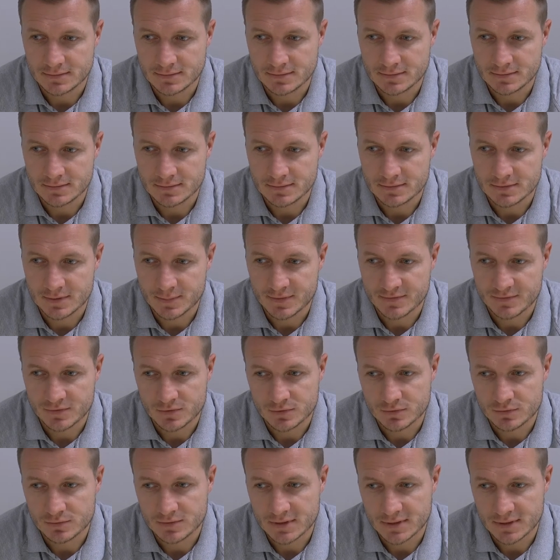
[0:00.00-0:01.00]
no, na
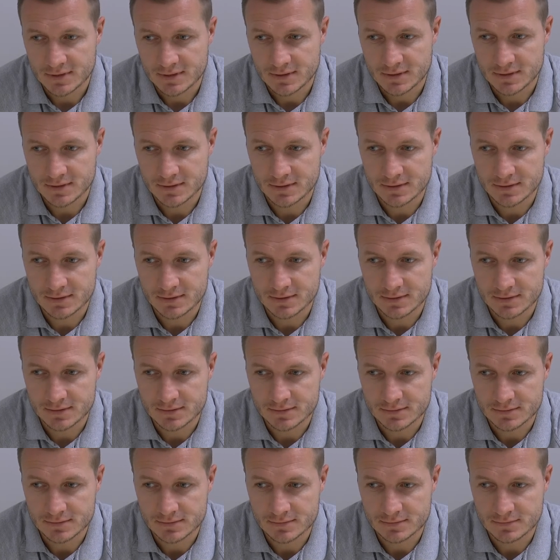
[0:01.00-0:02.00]
pewno tutaj
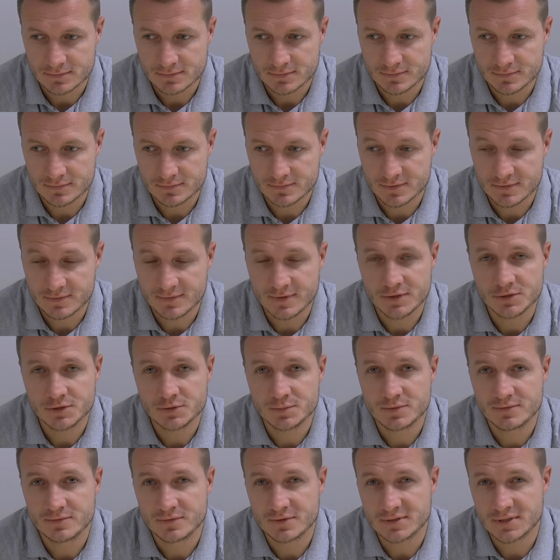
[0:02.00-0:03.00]

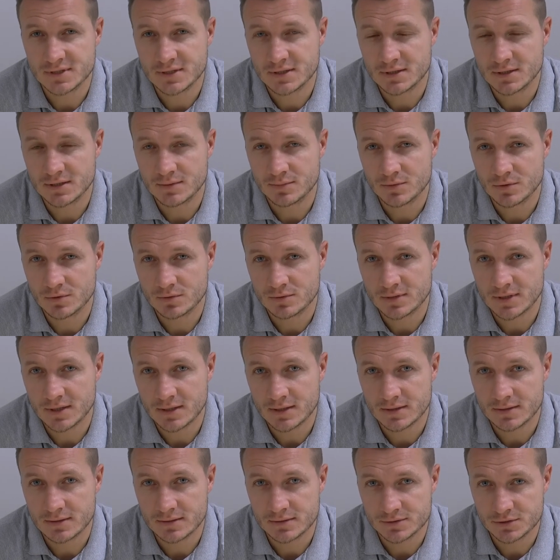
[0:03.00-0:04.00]
wyrwaliśmy w ostatnich
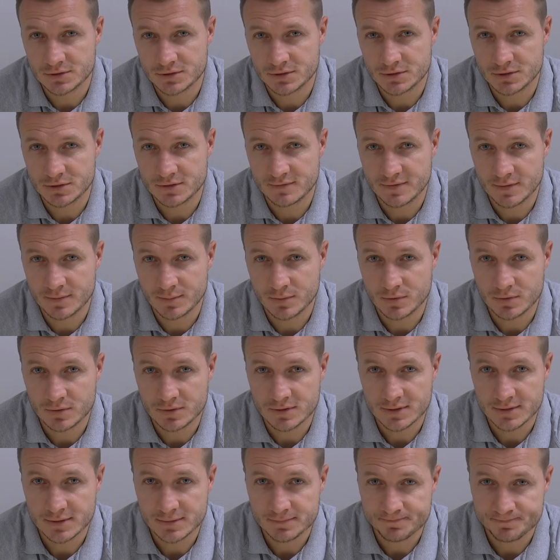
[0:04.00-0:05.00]
minutach szczęśliwie
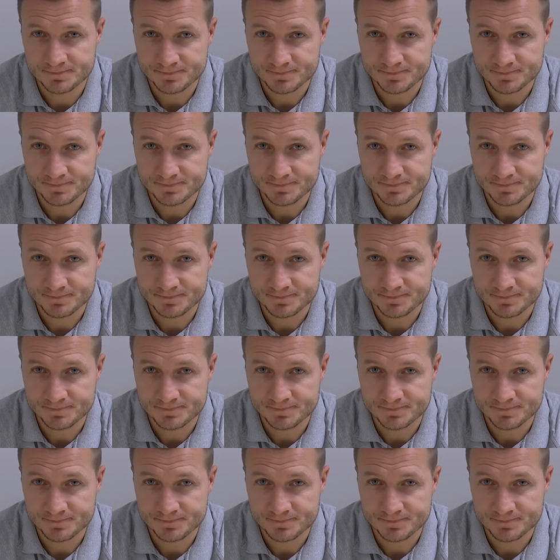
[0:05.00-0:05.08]
punkty.